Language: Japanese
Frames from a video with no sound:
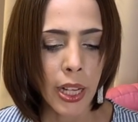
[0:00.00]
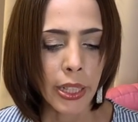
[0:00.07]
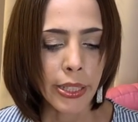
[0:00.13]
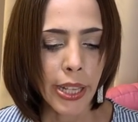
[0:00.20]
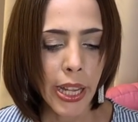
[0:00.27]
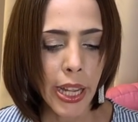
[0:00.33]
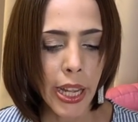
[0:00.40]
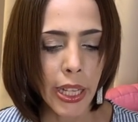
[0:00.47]

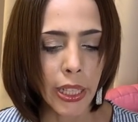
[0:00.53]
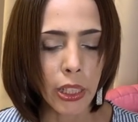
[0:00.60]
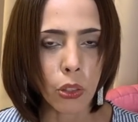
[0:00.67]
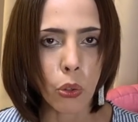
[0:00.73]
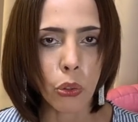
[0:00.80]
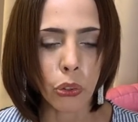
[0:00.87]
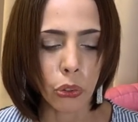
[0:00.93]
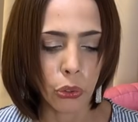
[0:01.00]
礼儀
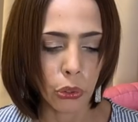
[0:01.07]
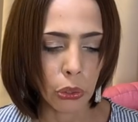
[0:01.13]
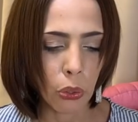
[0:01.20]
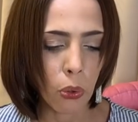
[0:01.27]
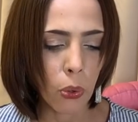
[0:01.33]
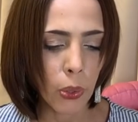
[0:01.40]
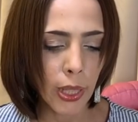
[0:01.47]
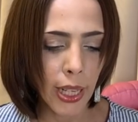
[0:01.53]
という
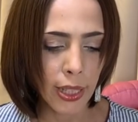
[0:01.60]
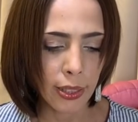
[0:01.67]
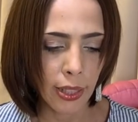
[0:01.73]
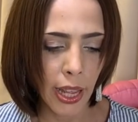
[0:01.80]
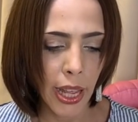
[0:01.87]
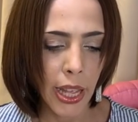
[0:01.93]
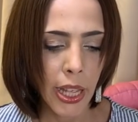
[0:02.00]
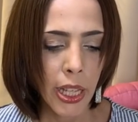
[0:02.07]
表現
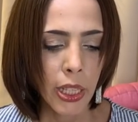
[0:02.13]
で